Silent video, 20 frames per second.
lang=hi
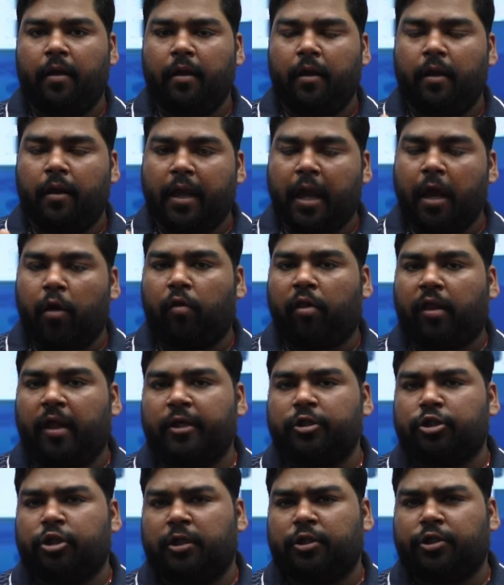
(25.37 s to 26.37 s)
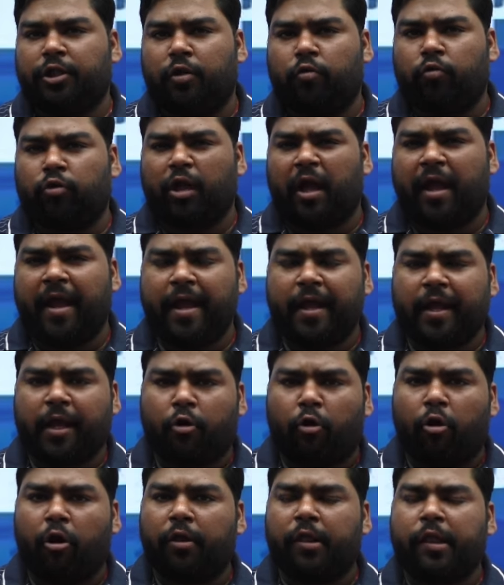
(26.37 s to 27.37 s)
क्या उसका स्ट्रक्चर होता है
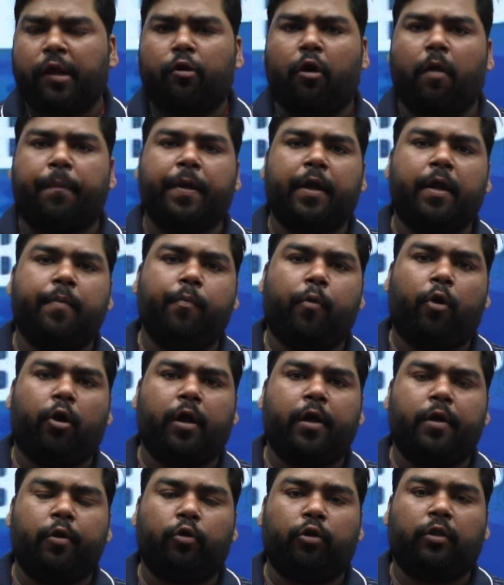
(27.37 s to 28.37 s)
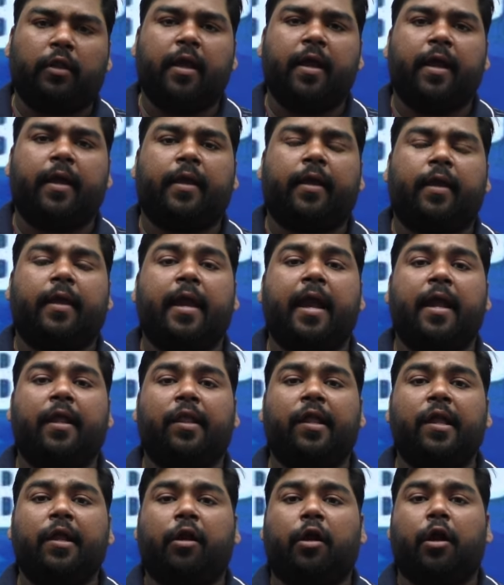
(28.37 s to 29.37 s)
कौन से टॉपिक इंपॉर्टेंट होते हैं
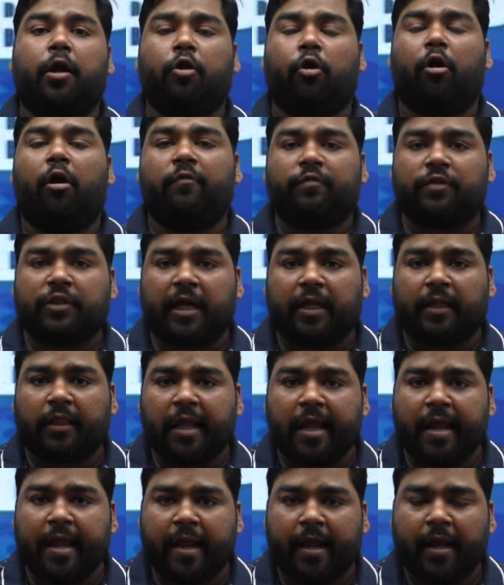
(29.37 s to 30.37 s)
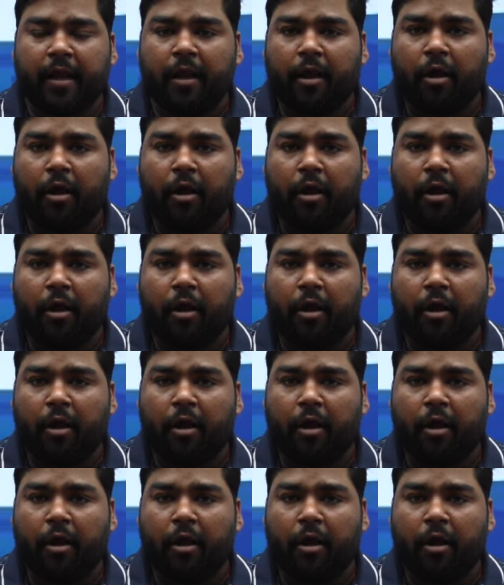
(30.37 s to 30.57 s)
कैसी कट ऑफ जाती है